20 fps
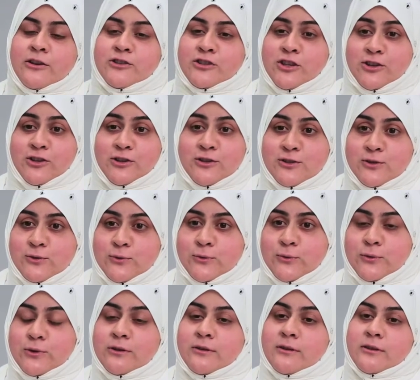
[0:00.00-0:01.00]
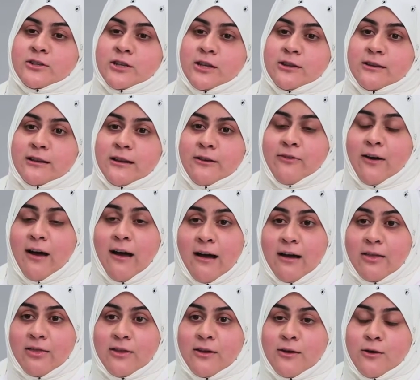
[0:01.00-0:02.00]
شد الزنود، شد
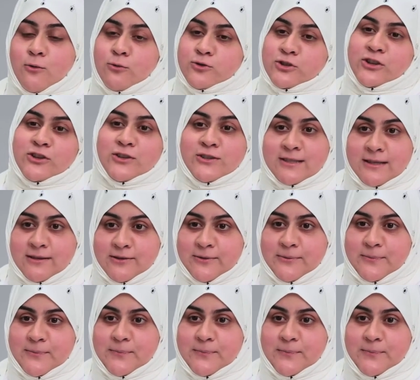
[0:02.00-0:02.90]
الافخاذ وشد الصدر.